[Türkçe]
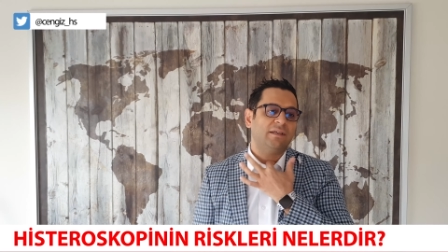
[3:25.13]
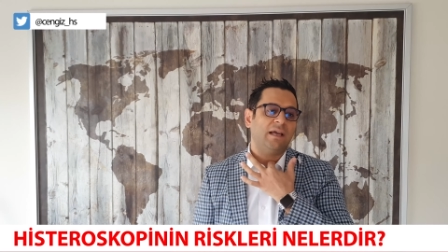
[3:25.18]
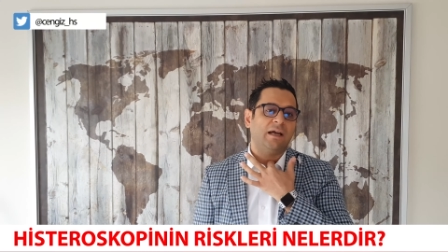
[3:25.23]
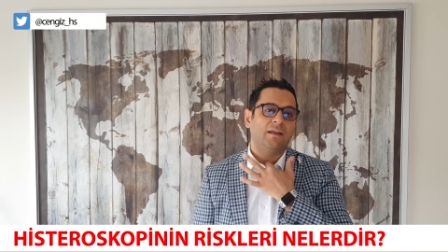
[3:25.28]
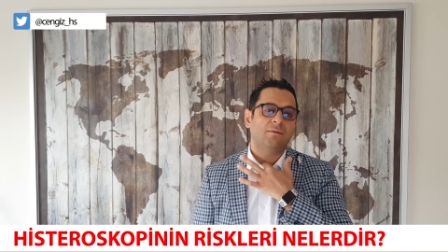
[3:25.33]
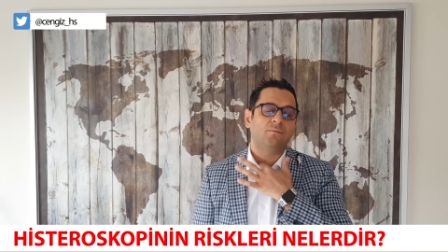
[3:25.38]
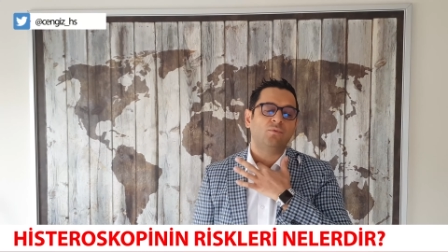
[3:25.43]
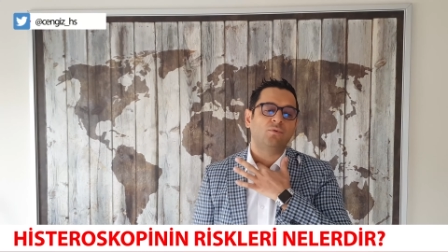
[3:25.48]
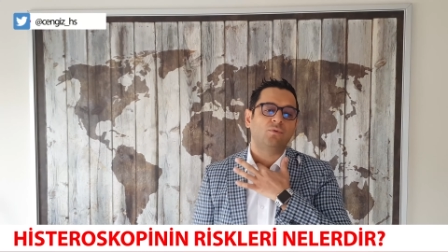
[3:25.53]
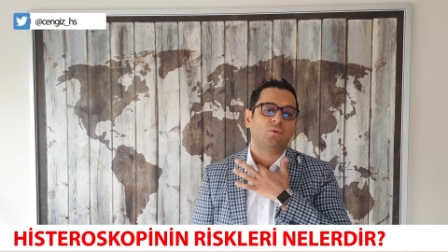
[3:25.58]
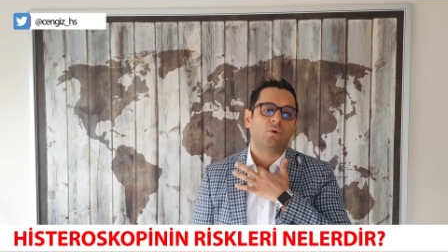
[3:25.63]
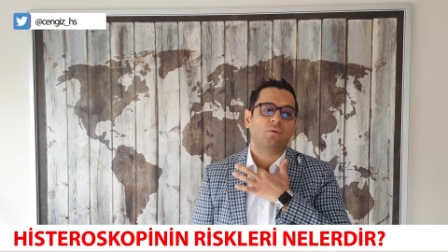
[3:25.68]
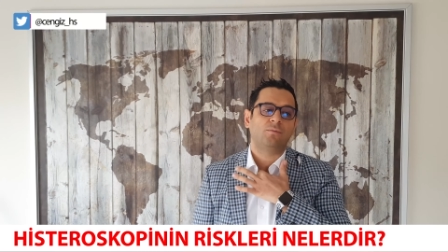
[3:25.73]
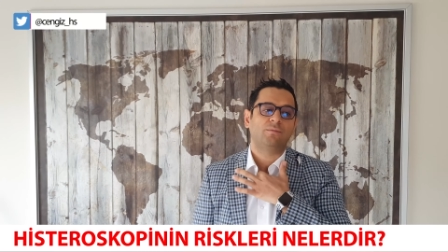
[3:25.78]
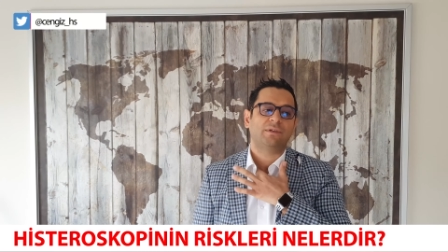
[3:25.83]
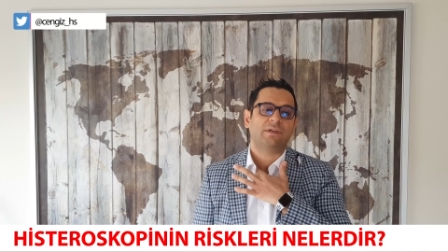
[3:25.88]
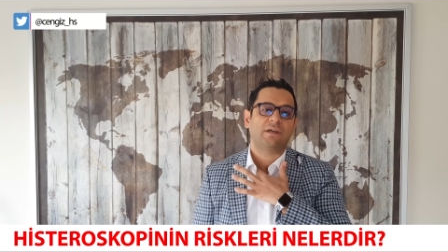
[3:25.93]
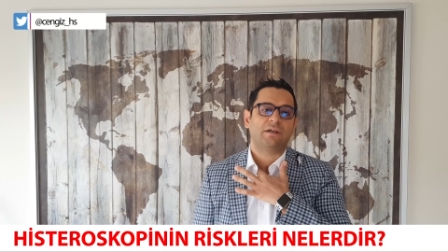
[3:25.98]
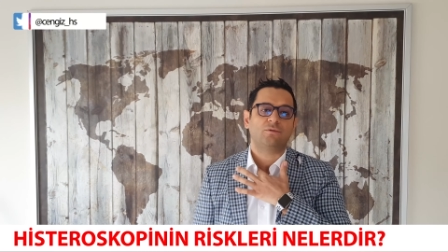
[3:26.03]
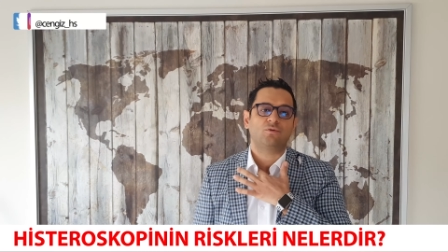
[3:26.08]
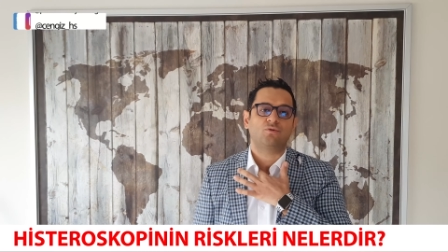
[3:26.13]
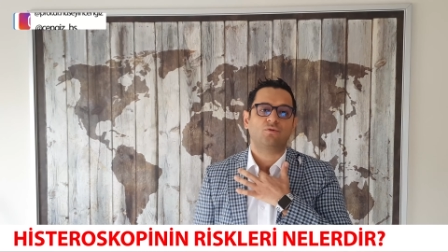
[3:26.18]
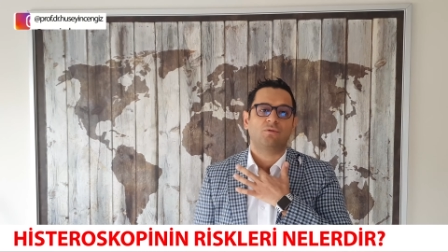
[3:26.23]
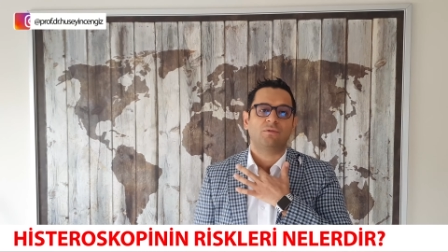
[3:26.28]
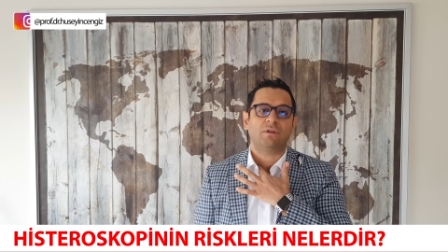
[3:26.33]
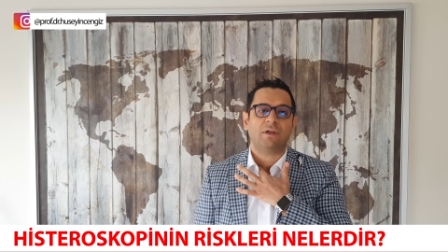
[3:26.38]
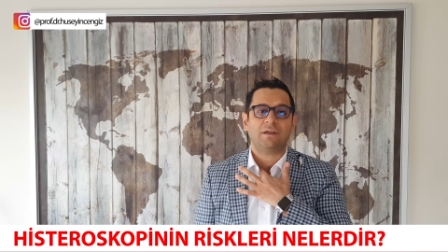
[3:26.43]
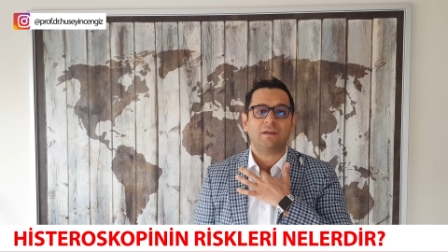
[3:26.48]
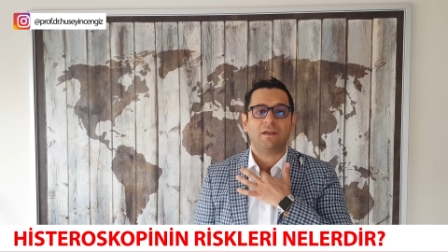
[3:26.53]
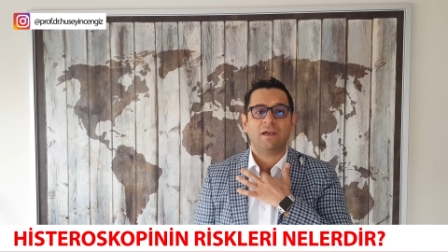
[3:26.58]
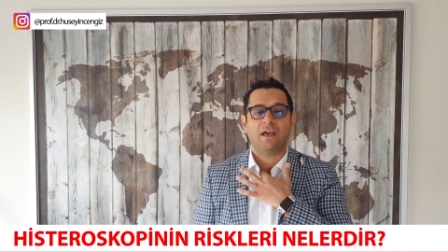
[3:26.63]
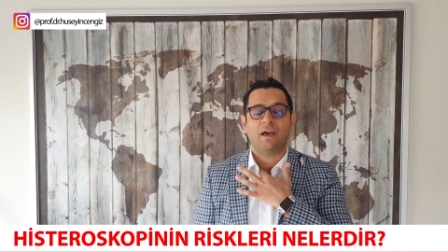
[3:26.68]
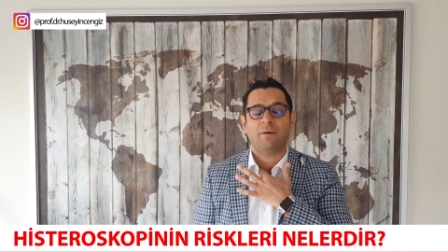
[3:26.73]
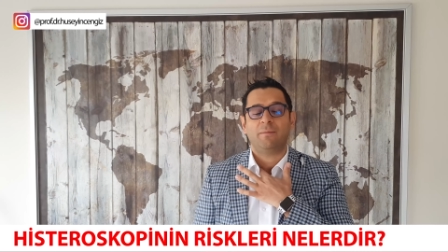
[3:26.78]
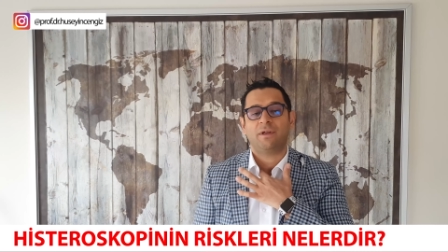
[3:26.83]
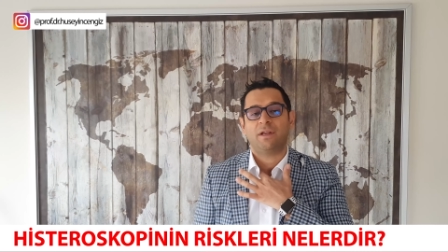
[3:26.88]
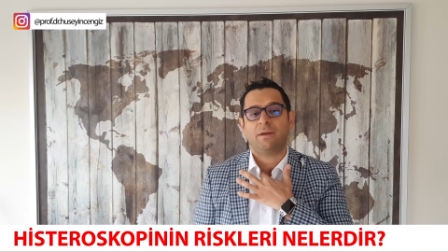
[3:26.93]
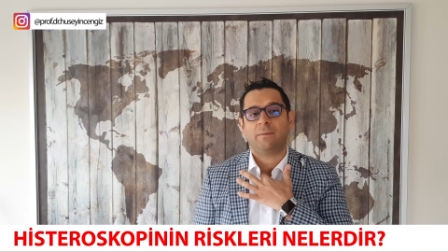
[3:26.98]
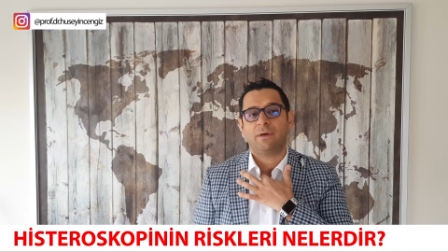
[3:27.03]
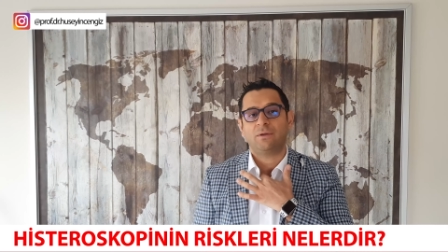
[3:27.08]
Yani bu komplikasyonlar
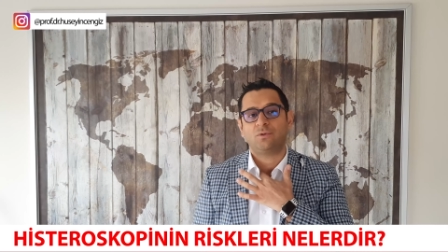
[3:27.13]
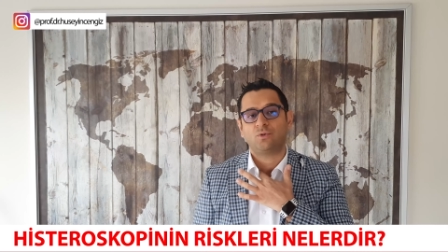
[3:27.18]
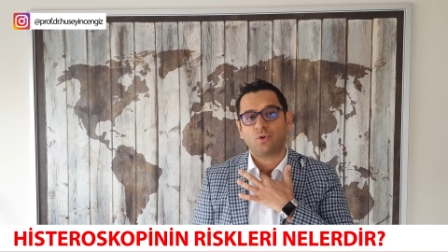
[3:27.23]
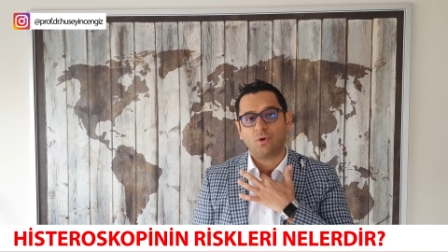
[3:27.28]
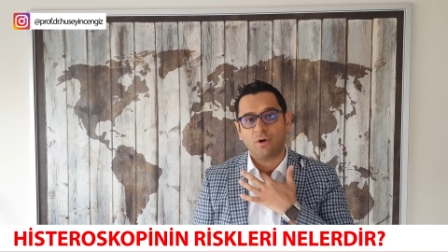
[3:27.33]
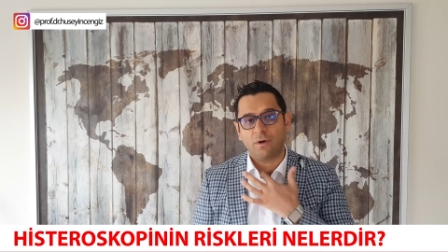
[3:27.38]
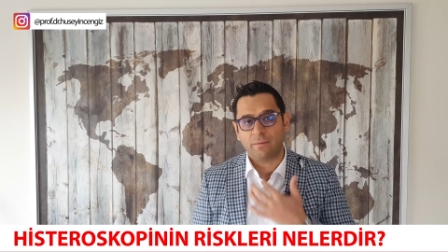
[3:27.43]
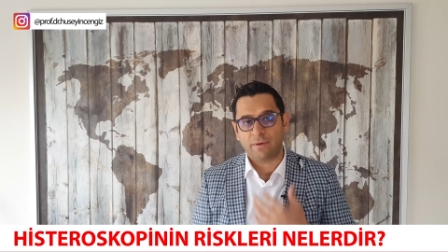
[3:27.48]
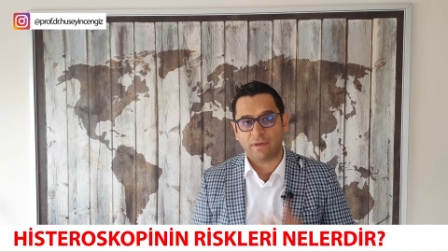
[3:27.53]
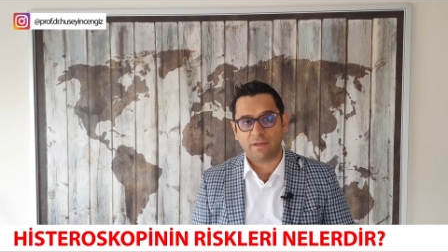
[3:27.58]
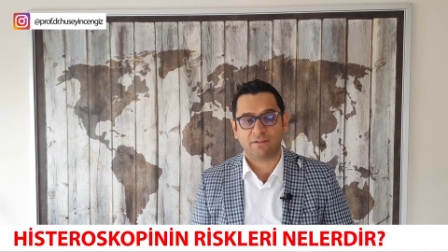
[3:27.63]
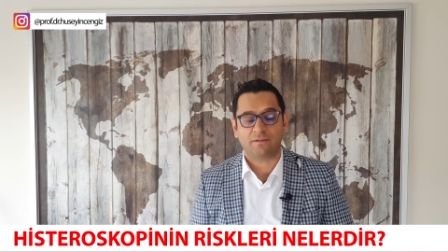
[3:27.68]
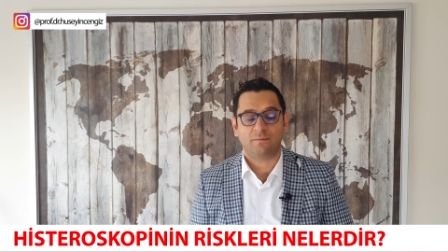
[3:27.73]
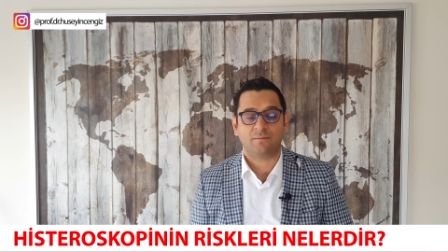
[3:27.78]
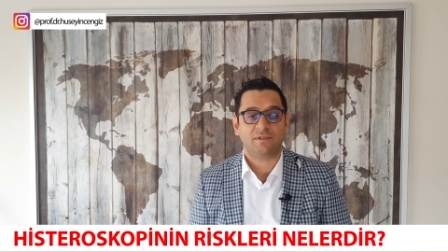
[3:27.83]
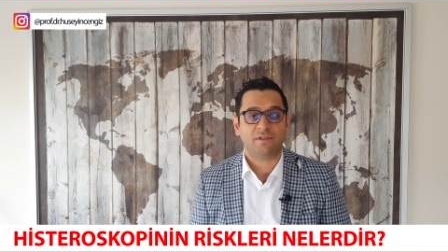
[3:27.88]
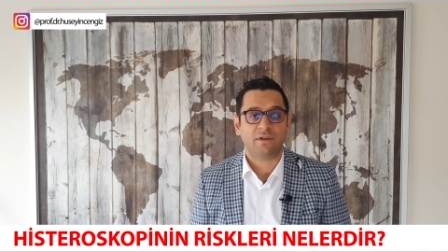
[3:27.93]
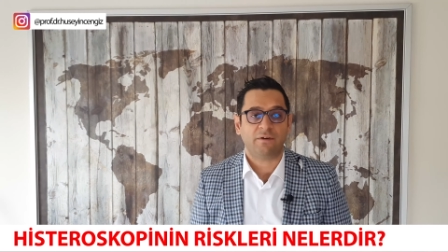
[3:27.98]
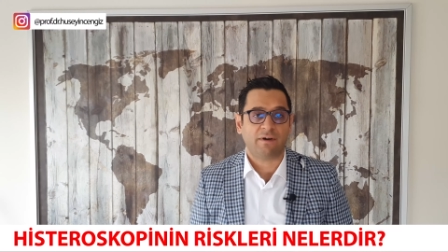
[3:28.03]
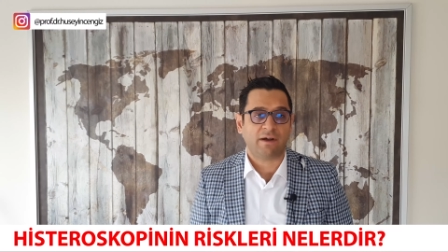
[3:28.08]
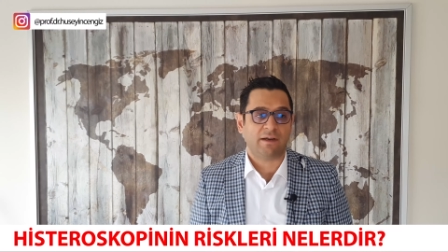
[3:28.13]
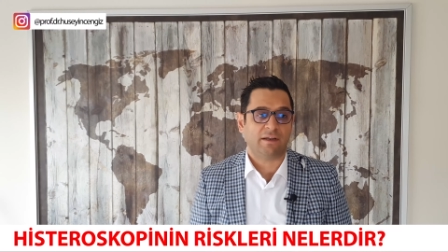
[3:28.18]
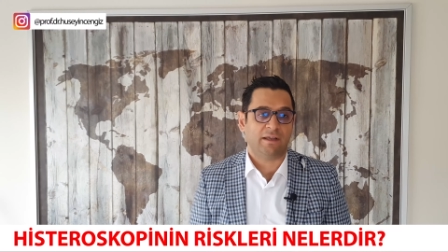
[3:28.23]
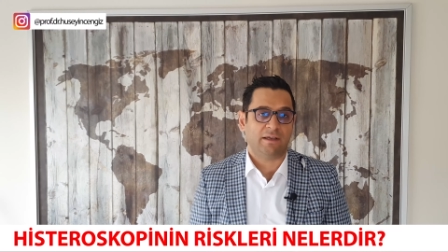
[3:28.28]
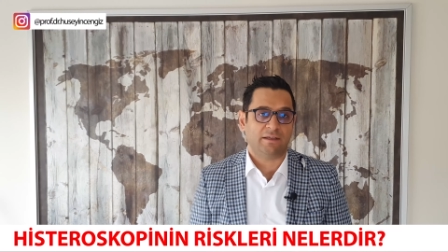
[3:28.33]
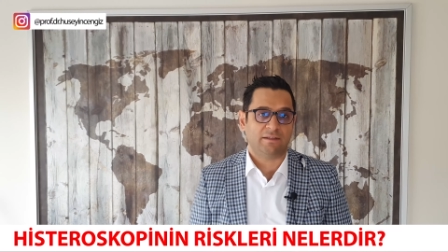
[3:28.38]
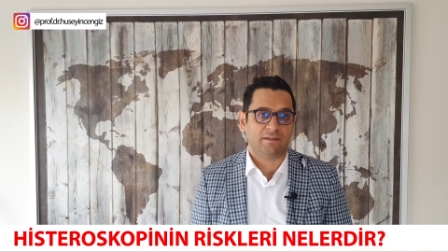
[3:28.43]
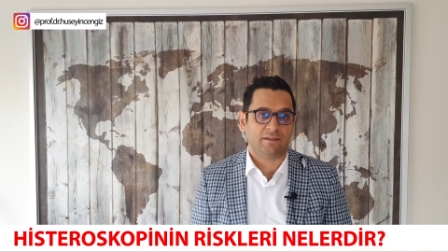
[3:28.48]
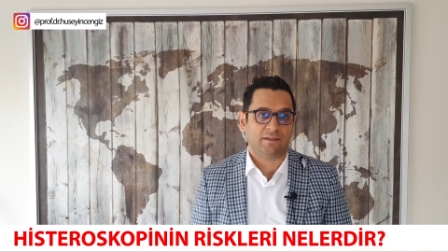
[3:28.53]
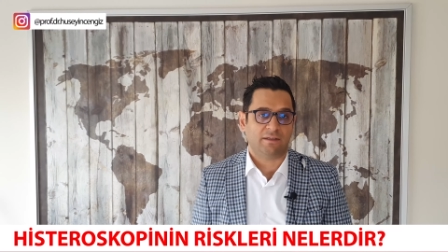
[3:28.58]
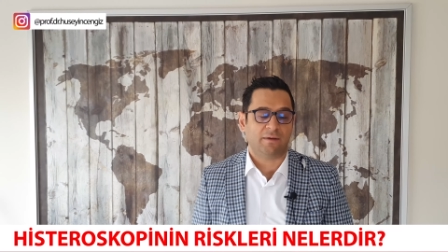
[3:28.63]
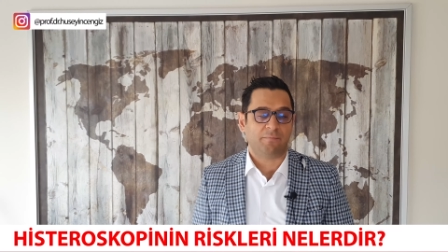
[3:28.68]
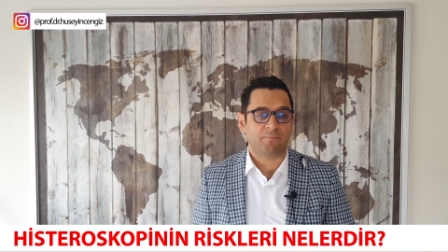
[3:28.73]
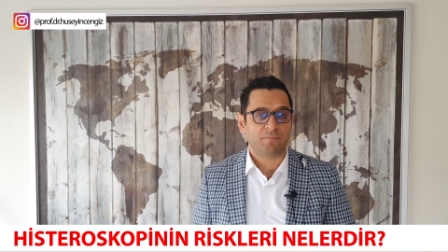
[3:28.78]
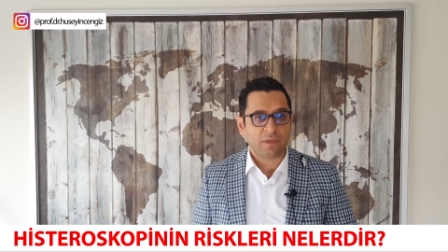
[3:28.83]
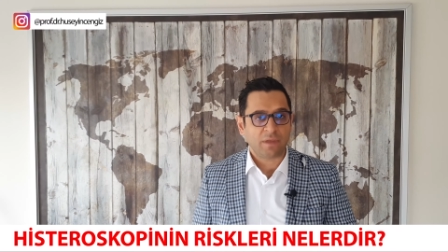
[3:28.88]
hemen hemen çoğu ameliyatımızda var ne yazık ki.